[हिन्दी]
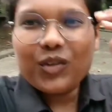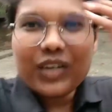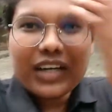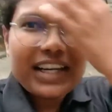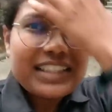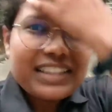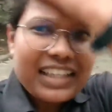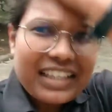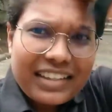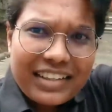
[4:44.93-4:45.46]
तो
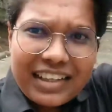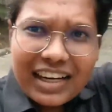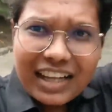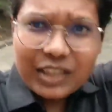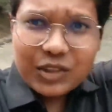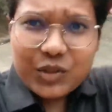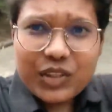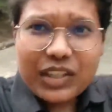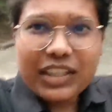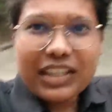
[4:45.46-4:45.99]
गाइस अंदर
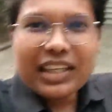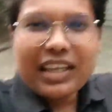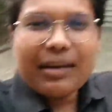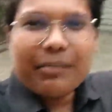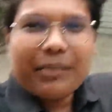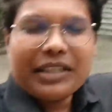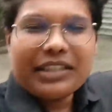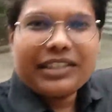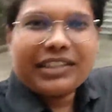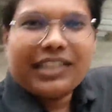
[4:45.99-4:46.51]
आ चुके हैं
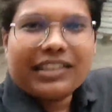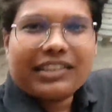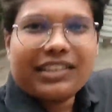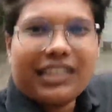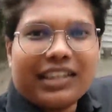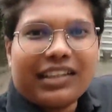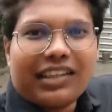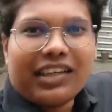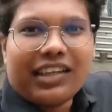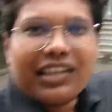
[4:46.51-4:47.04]
यहाँ पीछे देख
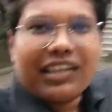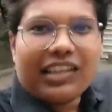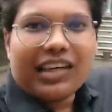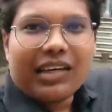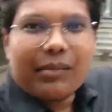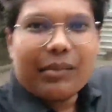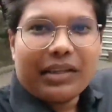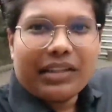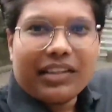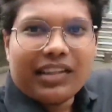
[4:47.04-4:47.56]
सकते हैं
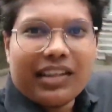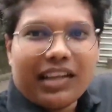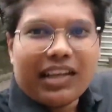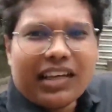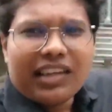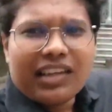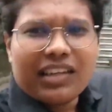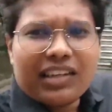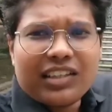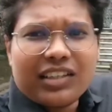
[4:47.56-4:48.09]
ये मंदिर
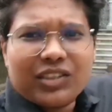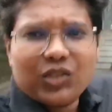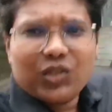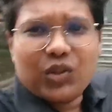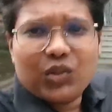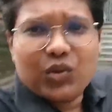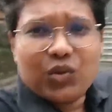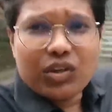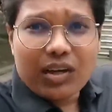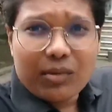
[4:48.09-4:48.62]
है
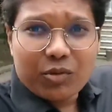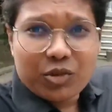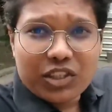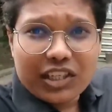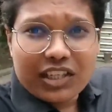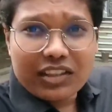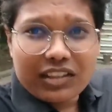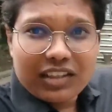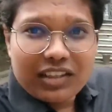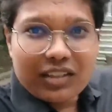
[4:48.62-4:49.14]
जो दुर्गा
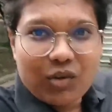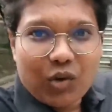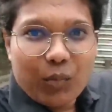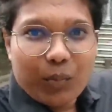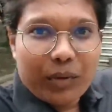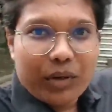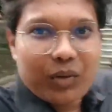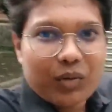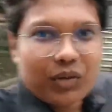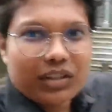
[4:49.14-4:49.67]
पूजा के दिन
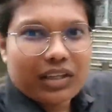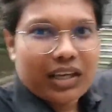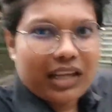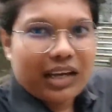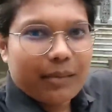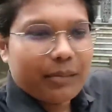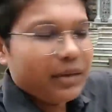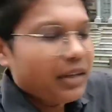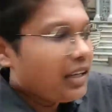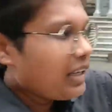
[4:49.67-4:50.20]
ओपन होता
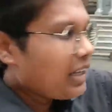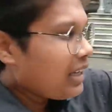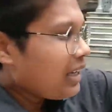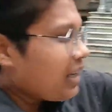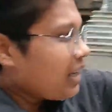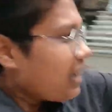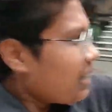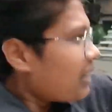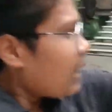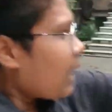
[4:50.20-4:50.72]
है अभी
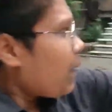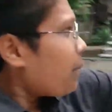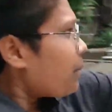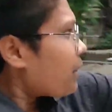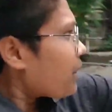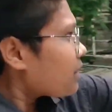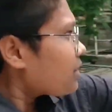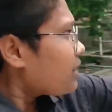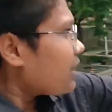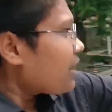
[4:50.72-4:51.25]
यहाँ
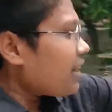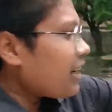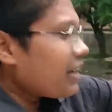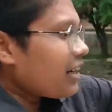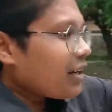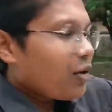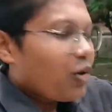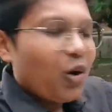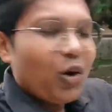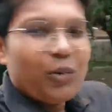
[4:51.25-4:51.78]
पर
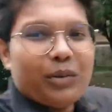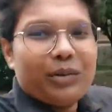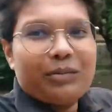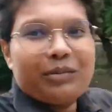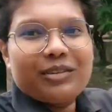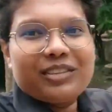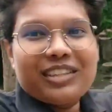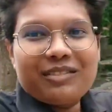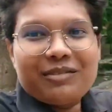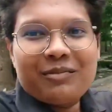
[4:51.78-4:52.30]
सन्नाटा कोई भी
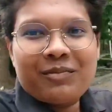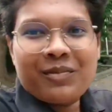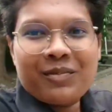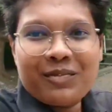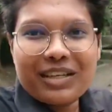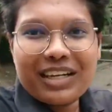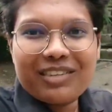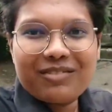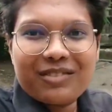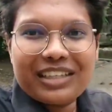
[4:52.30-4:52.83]
मुझे
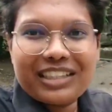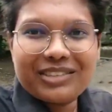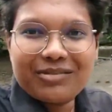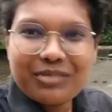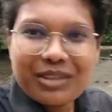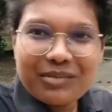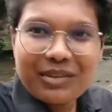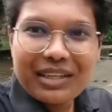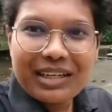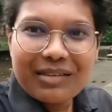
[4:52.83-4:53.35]
मतलब
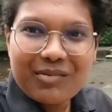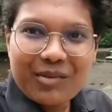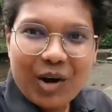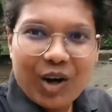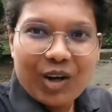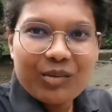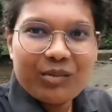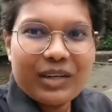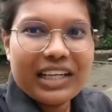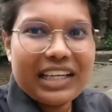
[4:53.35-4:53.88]
किस्मत मेरा
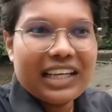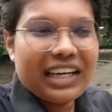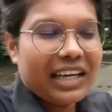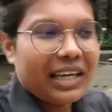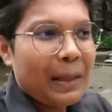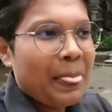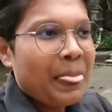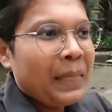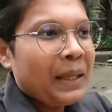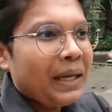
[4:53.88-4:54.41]
बहुत बढ़िया
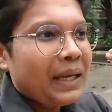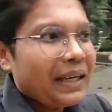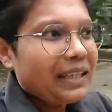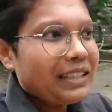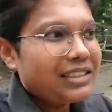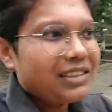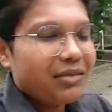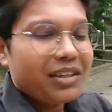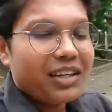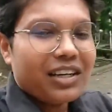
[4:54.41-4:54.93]
है
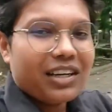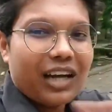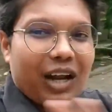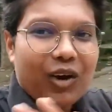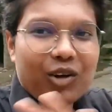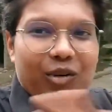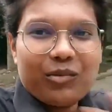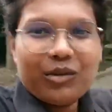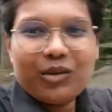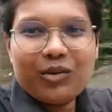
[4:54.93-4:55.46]
कि इस समय
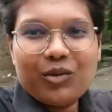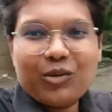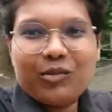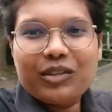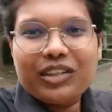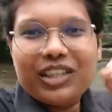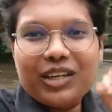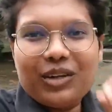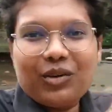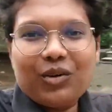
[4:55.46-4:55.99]
क्लाउड बिल्कुल
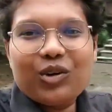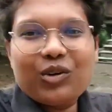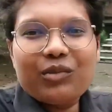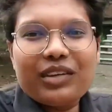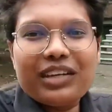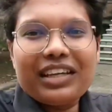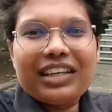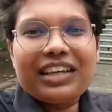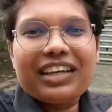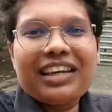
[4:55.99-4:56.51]
भी नहीं है लोग
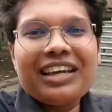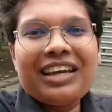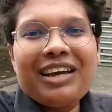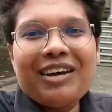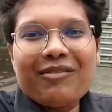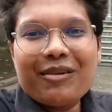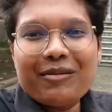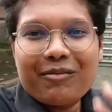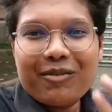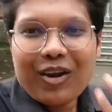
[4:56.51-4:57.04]
भी नहीं है
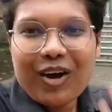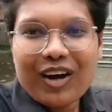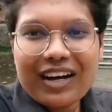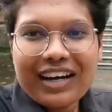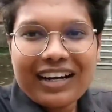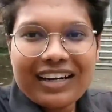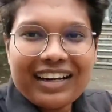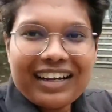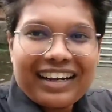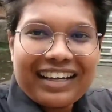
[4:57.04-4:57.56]
मैं
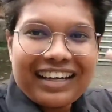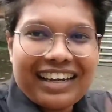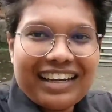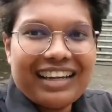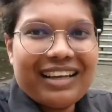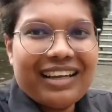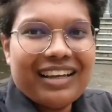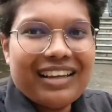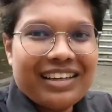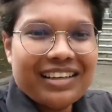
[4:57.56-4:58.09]
ब्लॉग करने
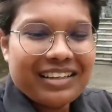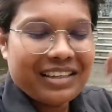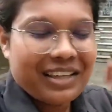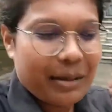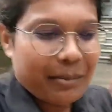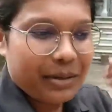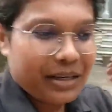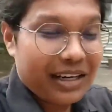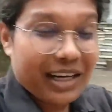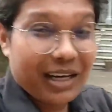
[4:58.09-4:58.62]
अकेले
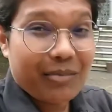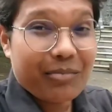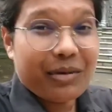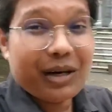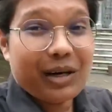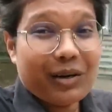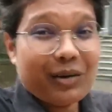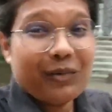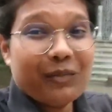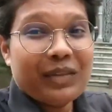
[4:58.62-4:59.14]
यहाँ पर कर
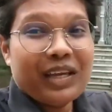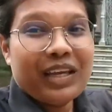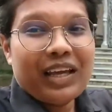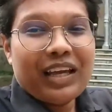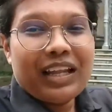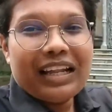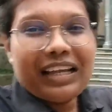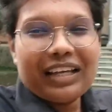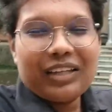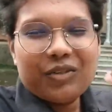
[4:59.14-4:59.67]
पा रहा हूँ
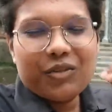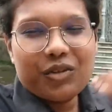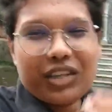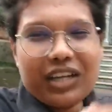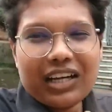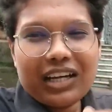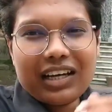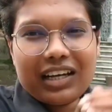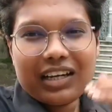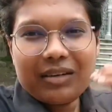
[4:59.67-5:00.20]
लेकिन
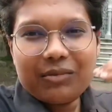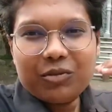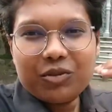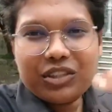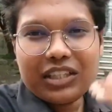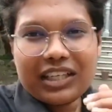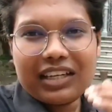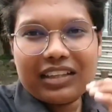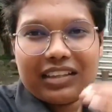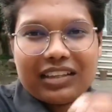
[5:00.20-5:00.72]
दुर्गा
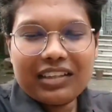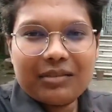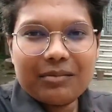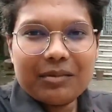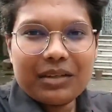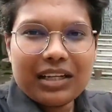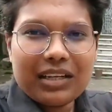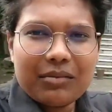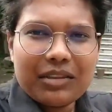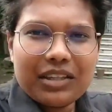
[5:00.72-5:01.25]
पूजा के दिन
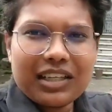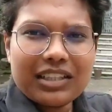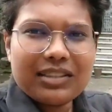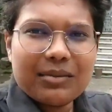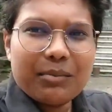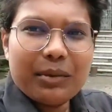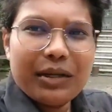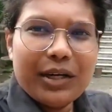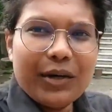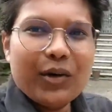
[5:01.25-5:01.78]
मतलब इधर
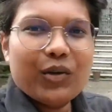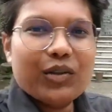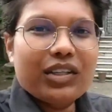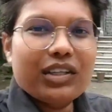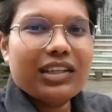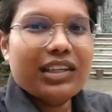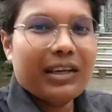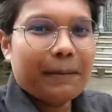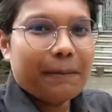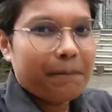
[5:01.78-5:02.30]
जब भीड़
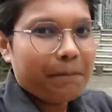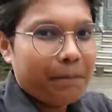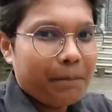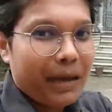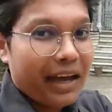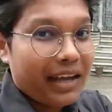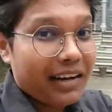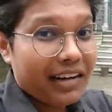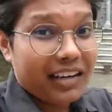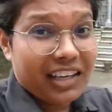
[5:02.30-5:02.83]
होती ना
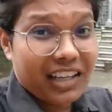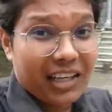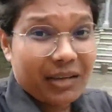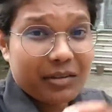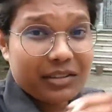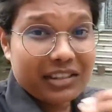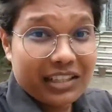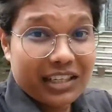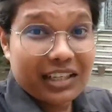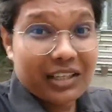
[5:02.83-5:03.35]
पैर रखने
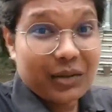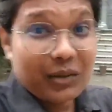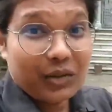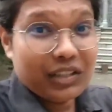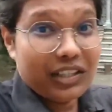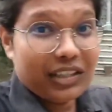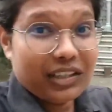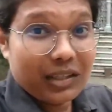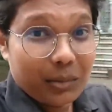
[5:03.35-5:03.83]
की भी जगह नहीं होती